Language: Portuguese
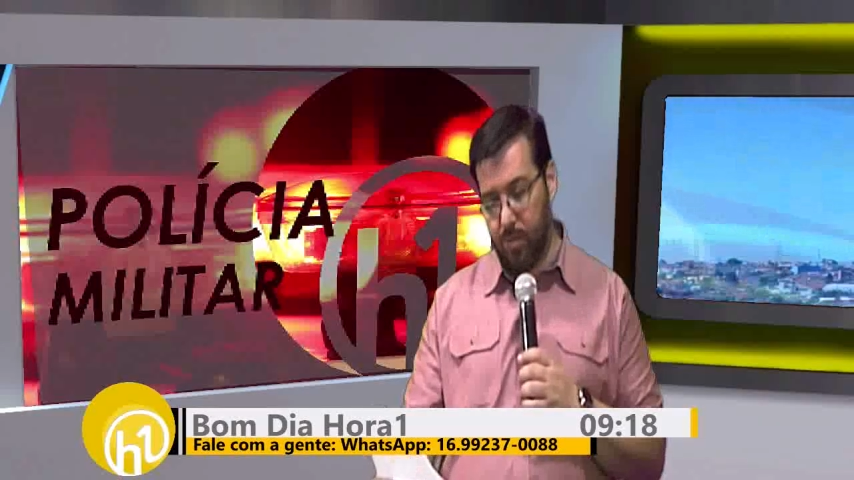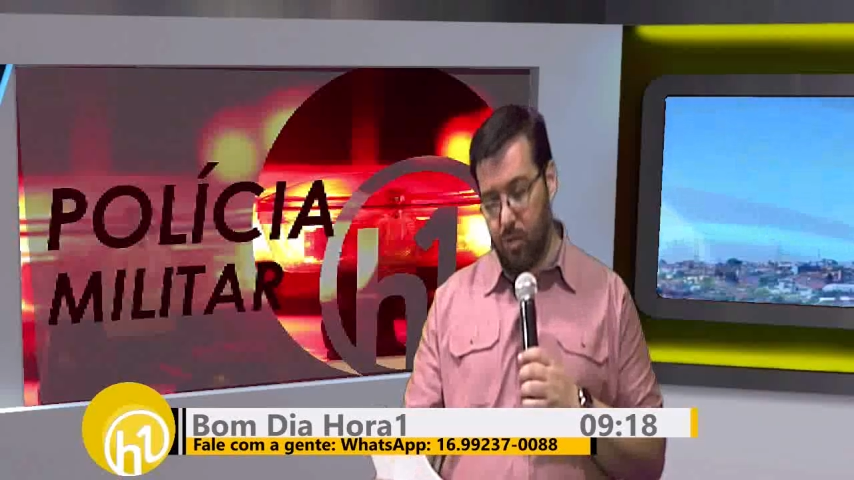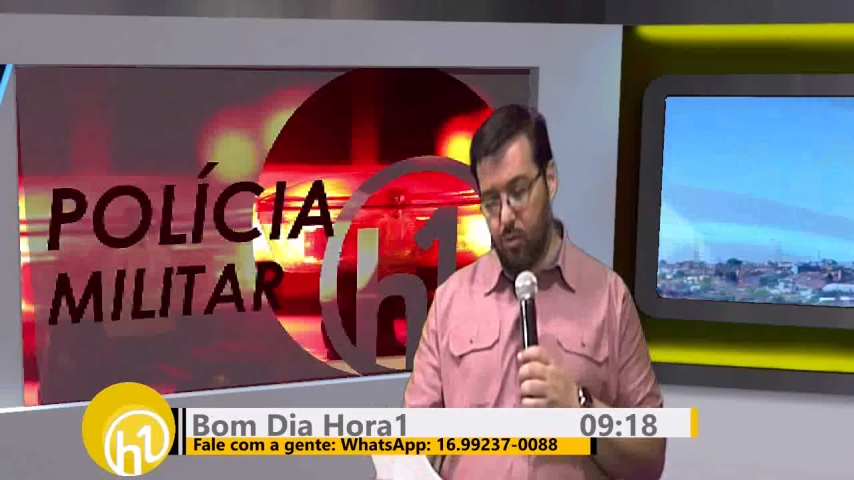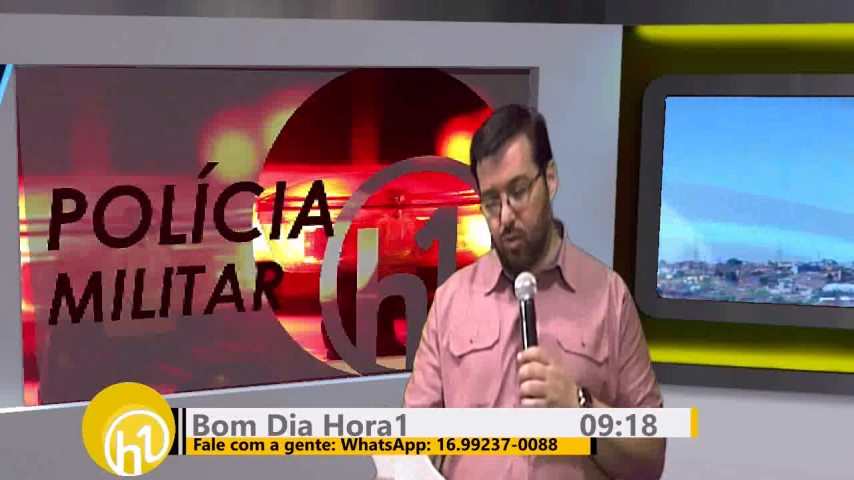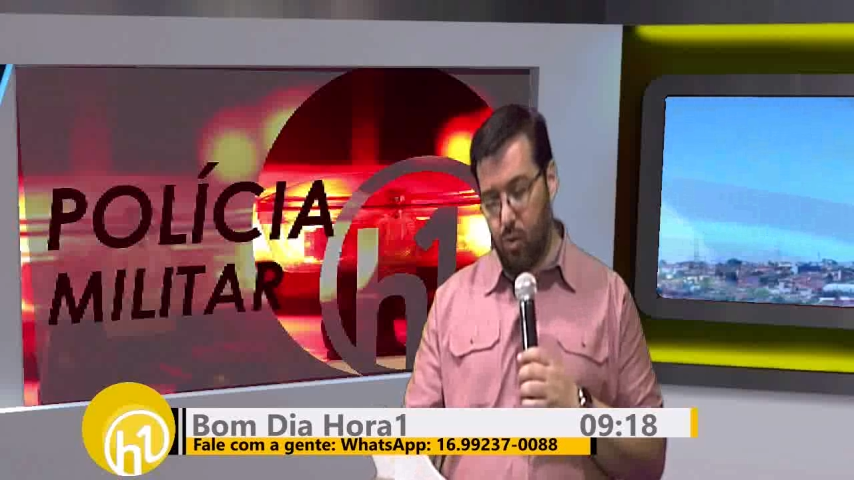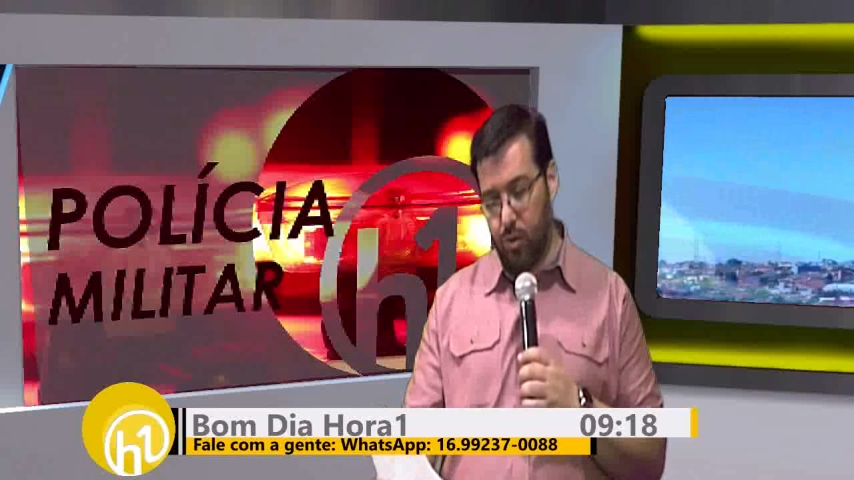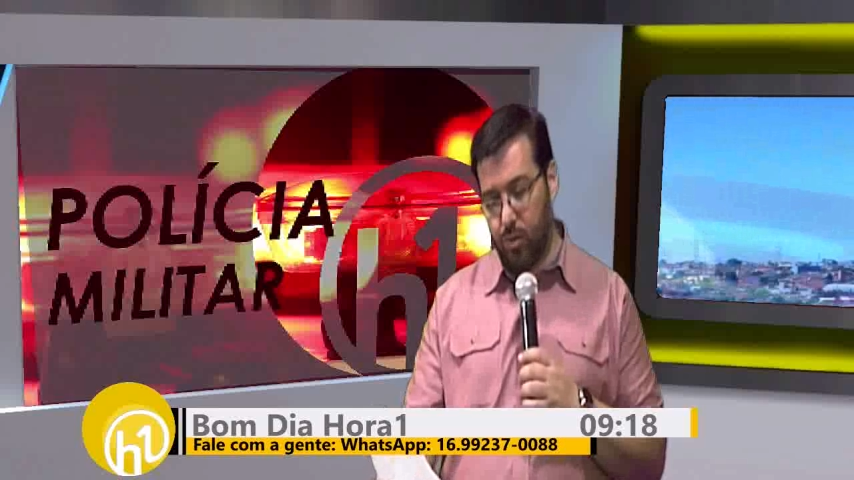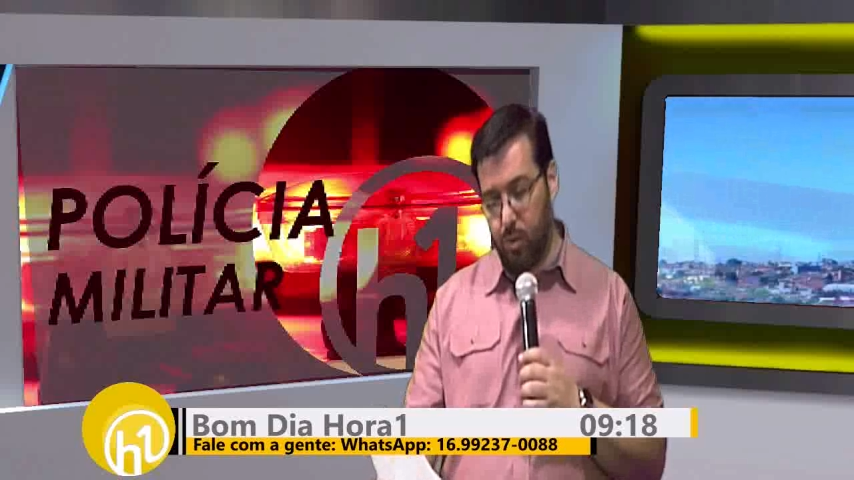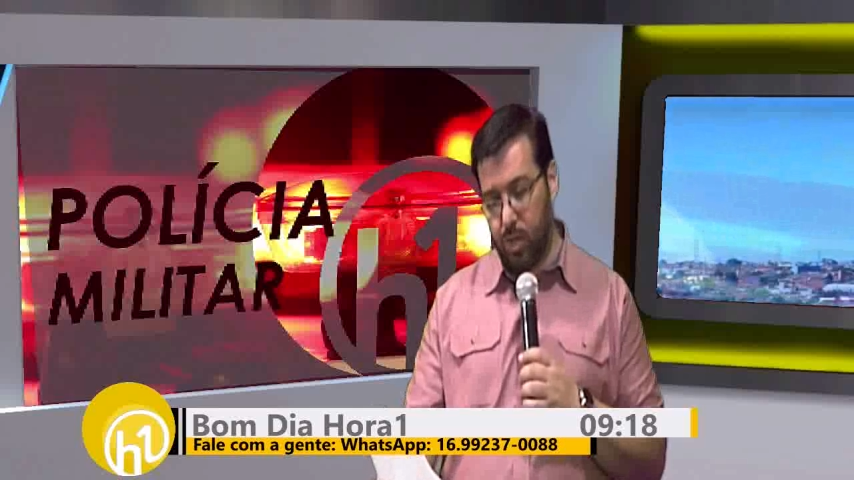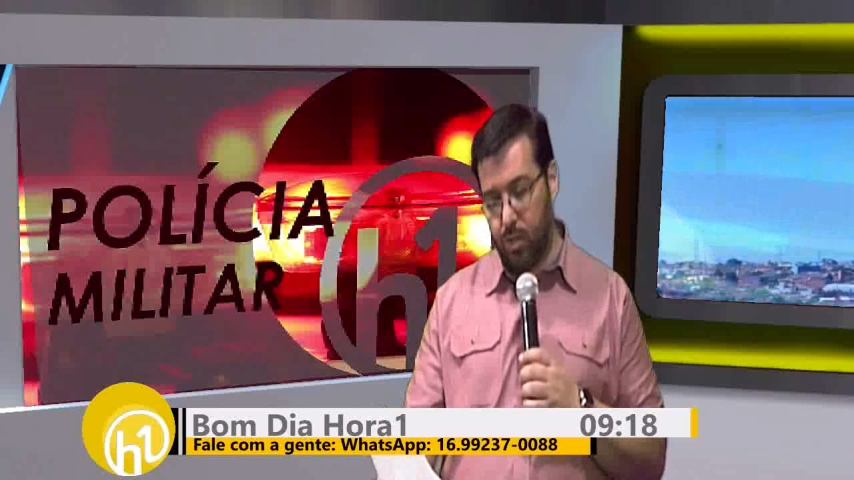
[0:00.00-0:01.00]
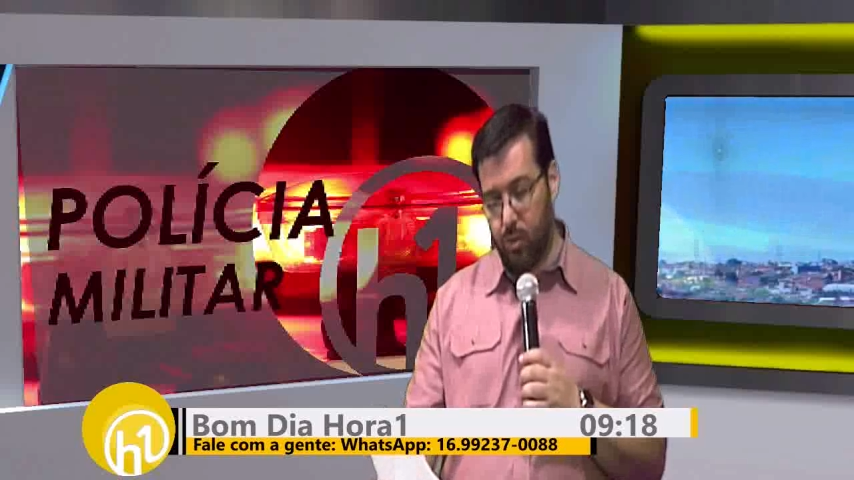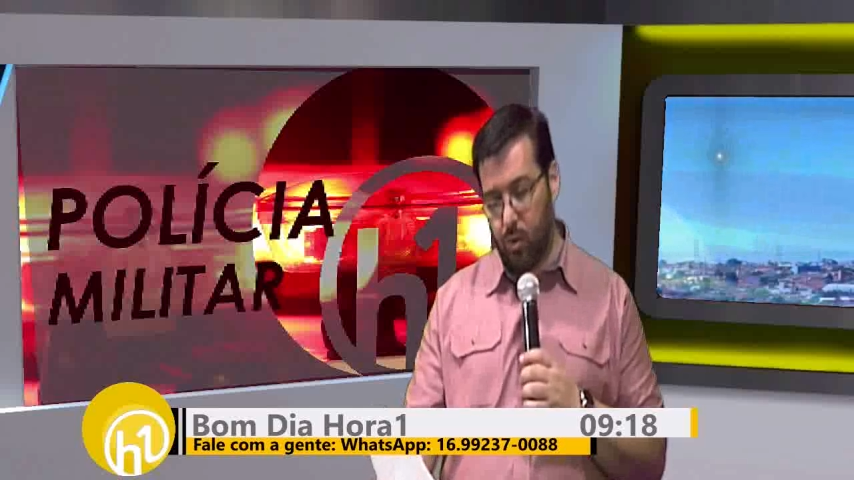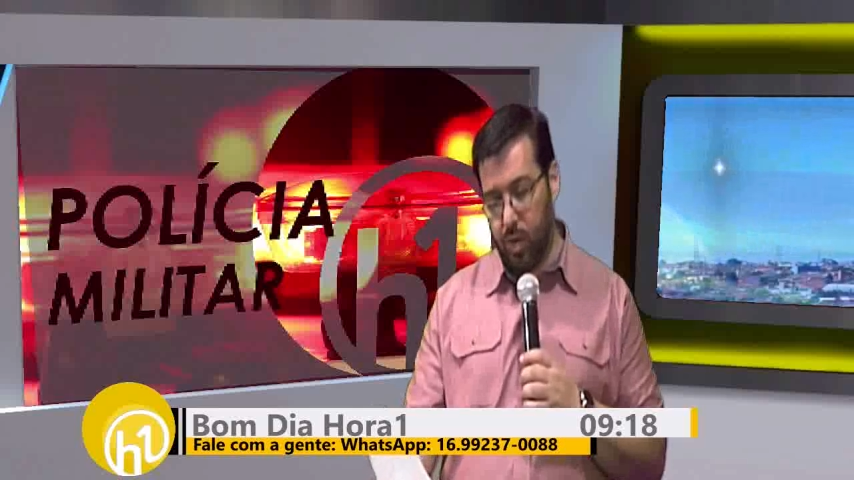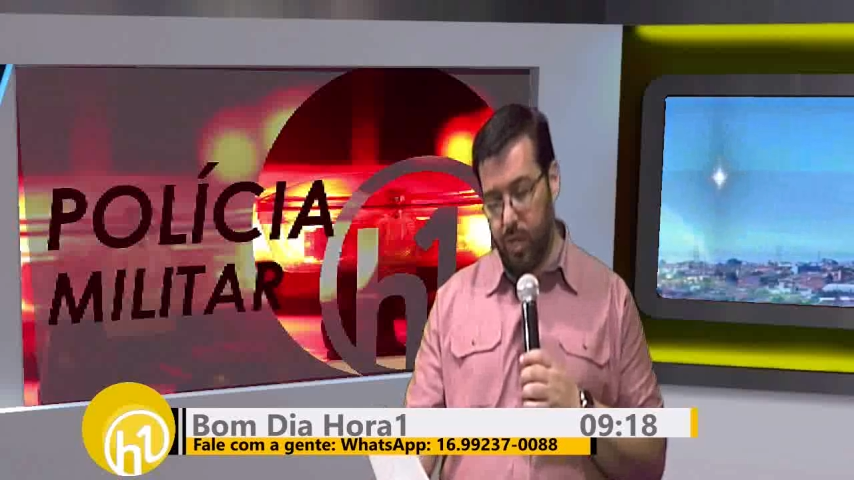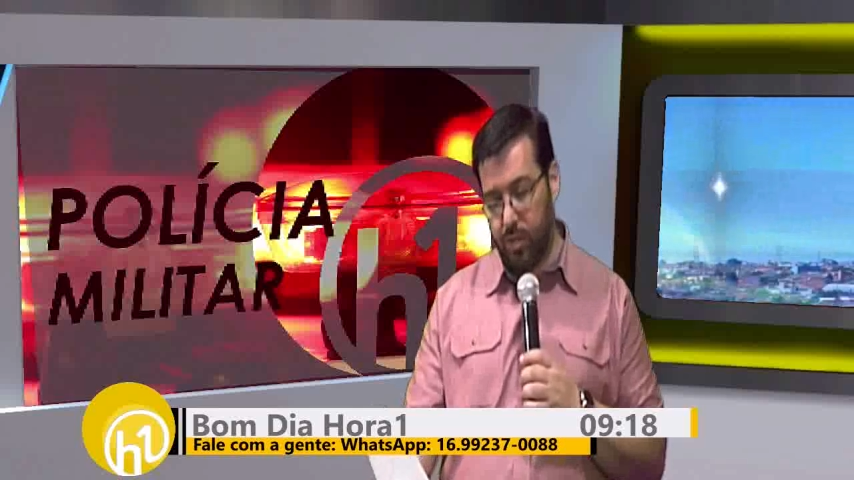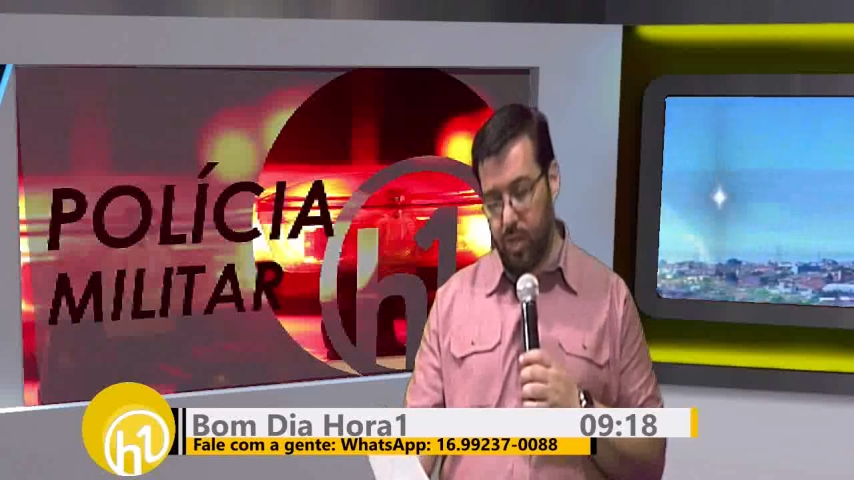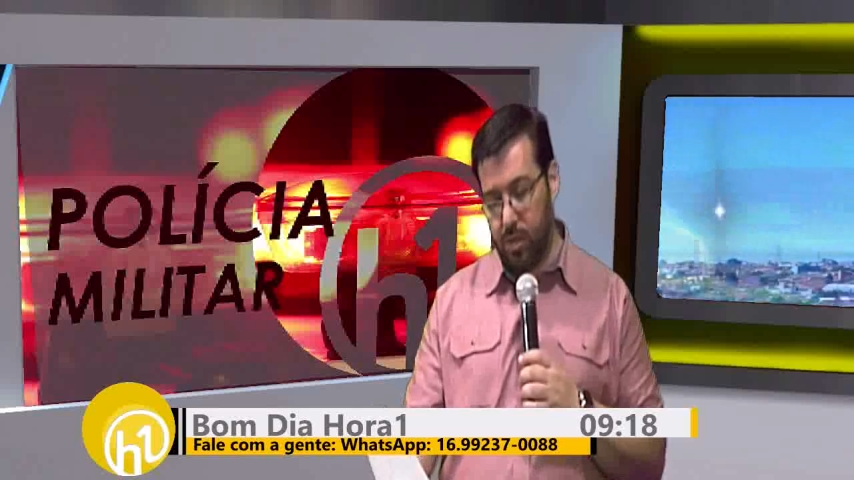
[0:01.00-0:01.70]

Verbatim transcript: Segundo consta em boletim de ocorrência,